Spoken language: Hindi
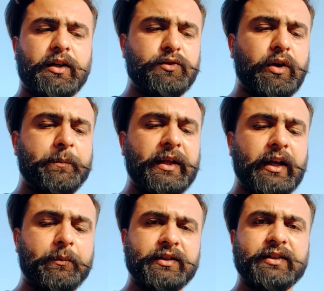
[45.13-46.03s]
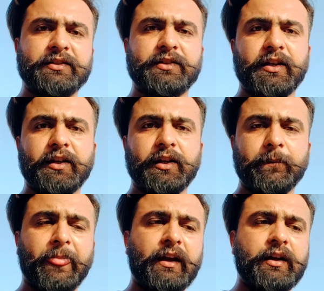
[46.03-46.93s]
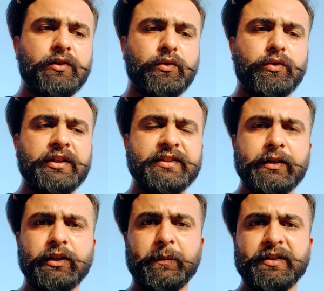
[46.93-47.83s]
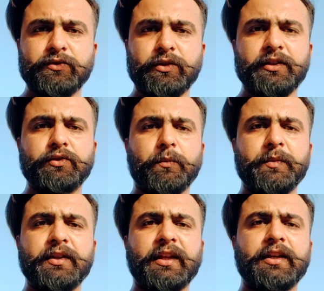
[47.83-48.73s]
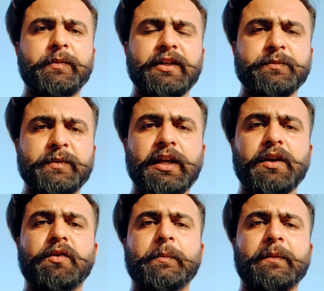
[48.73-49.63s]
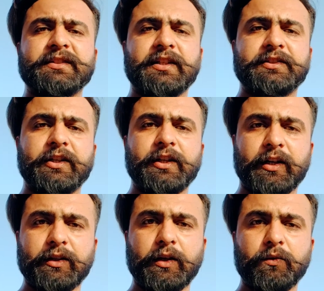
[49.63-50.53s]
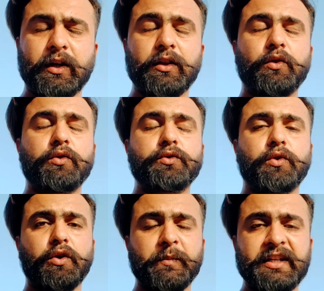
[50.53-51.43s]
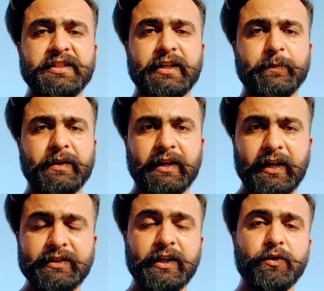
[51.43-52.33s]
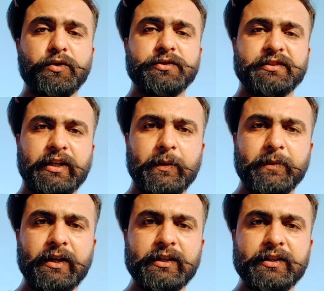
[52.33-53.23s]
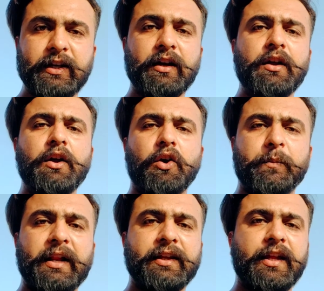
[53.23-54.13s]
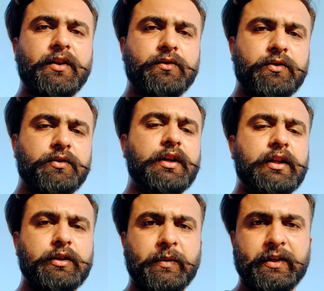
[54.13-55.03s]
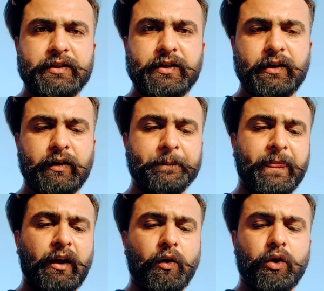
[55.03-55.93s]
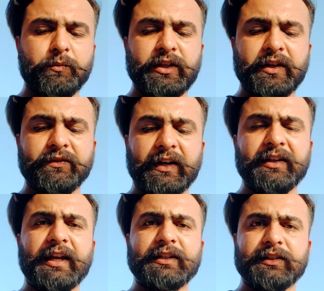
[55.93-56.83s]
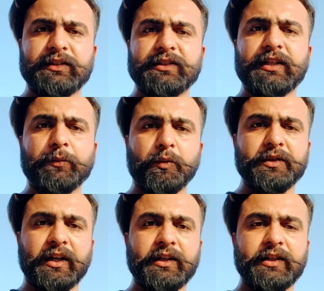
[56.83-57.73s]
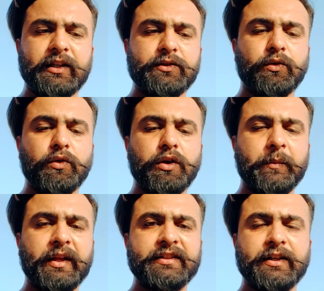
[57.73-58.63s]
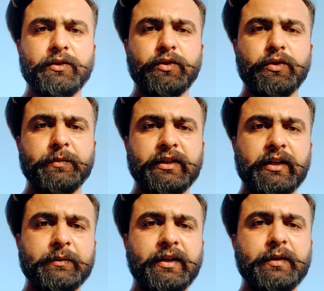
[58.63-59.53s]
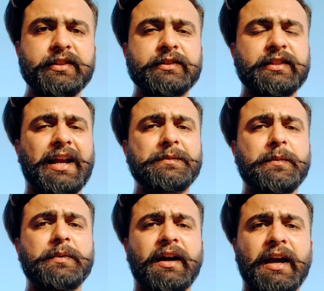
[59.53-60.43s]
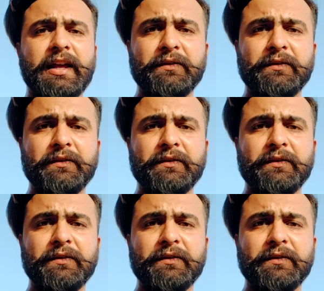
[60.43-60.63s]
जो आप मैंने आपके साथ शेयर की तो इस खबर से जुड़ी जो भी नई अपडेट्स मिलेंगी वो मैं आपके साथ शेयर करता रहूँगा जो लोग मेरे चैनल पर नए हैं चैनल को सब्सक्राइब कर लीजिएगा और बेल के आइकन को दबा दीजिएगा और मुझे फ्रेंड एक चीज़ आपको बतानी थी कि जो लोग मेरे चैनल को मतलब कि सब्सक्राइब के बगैर